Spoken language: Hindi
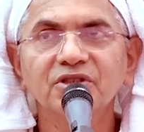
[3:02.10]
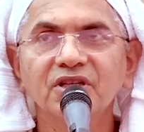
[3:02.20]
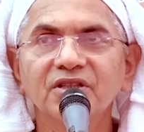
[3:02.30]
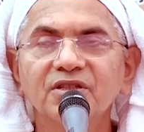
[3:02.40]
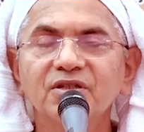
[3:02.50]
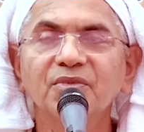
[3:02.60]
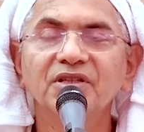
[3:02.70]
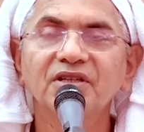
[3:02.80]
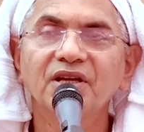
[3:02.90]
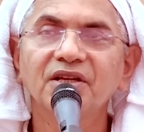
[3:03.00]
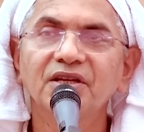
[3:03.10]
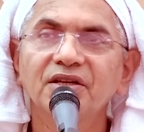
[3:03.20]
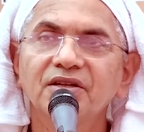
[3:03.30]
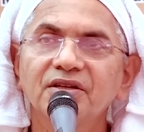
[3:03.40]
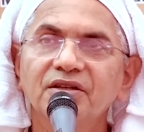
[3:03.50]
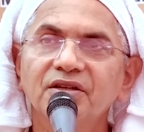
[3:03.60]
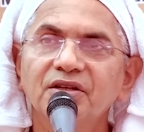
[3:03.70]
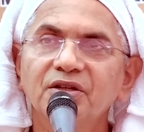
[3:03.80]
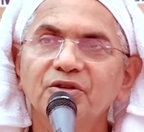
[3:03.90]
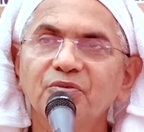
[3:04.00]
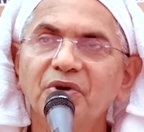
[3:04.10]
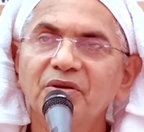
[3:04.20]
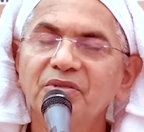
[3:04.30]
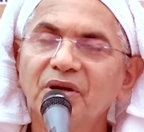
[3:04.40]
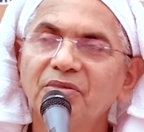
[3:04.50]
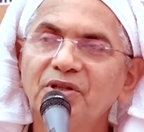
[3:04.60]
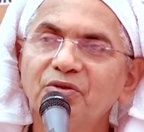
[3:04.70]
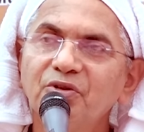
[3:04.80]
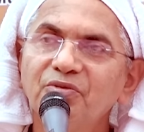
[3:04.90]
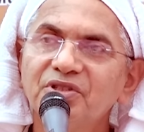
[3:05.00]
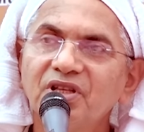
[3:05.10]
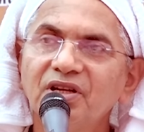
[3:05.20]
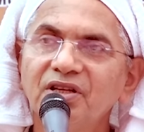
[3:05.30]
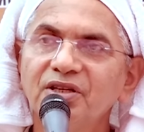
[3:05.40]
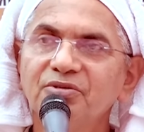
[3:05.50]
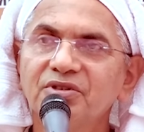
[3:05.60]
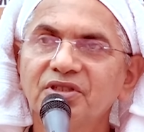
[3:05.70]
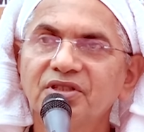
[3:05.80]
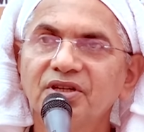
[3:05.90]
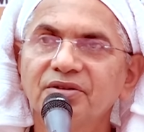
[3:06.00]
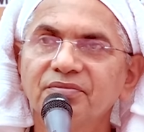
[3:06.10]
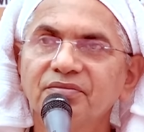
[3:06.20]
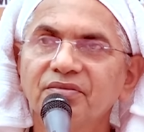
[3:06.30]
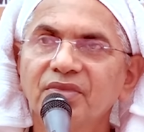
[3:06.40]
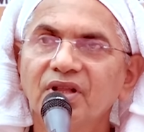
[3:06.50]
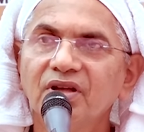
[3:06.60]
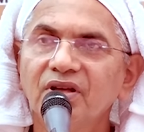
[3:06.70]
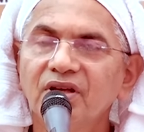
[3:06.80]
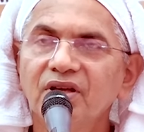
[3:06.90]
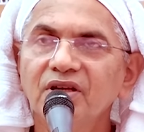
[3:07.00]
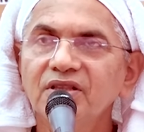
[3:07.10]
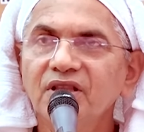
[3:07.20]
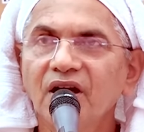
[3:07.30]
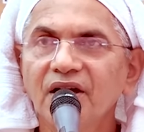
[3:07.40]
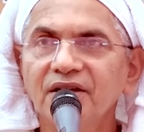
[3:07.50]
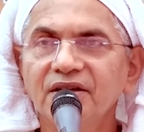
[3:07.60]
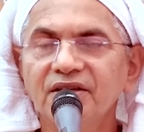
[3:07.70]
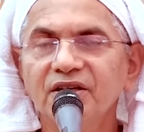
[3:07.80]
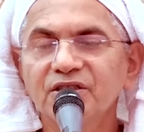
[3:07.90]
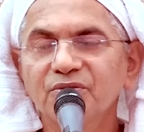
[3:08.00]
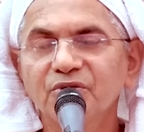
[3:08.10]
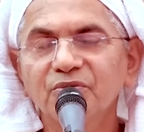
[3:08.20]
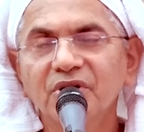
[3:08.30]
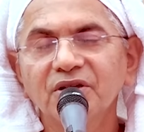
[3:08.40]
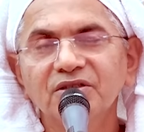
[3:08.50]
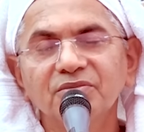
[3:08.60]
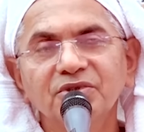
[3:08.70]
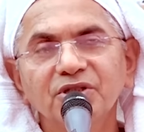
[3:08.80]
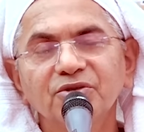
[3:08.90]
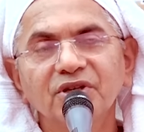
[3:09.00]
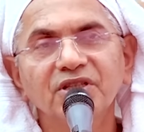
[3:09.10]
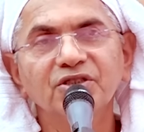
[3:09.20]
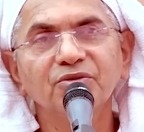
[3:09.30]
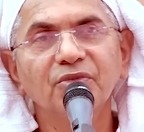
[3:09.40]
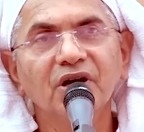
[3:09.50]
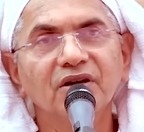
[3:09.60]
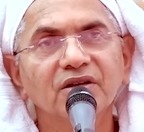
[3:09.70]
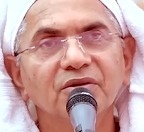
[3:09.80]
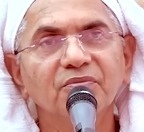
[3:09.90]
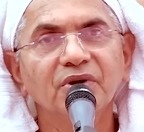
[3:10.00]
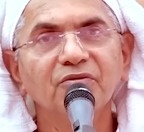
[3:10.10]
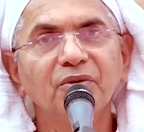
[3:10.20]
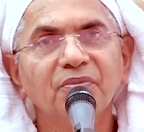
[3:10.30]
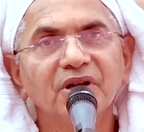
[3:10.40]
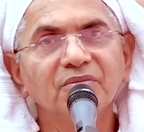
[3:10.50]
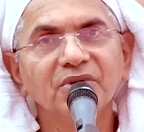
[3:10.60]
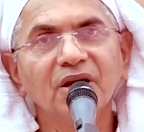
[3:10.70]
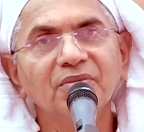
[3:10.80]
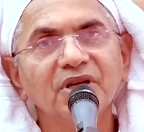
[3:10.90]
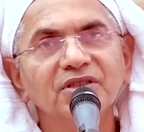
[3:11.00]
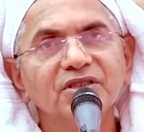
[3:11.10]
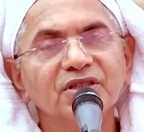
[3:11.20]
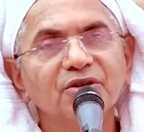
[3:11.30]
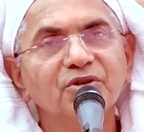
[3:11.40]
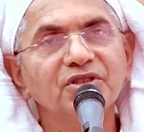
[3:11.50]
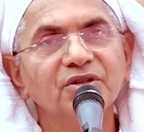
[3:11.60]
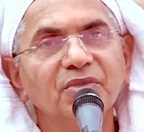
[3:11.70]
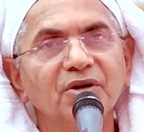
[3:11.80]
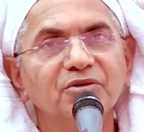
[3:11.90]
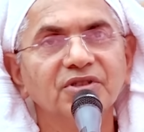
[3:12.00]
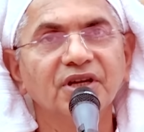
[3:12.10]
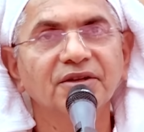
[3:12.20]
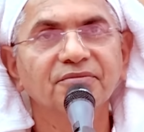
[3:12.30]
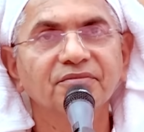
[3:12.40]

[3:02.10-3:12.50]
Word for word: के अंदर समा जाएंगे तो परम धाम का तो कोई विस्तार ही नहीं हो सकता इंतहाय नहीं अर्सभूम का सब चीजों नहीं सीमा वो परम धाम नहीं जिसकी कोई सीमा हो जाए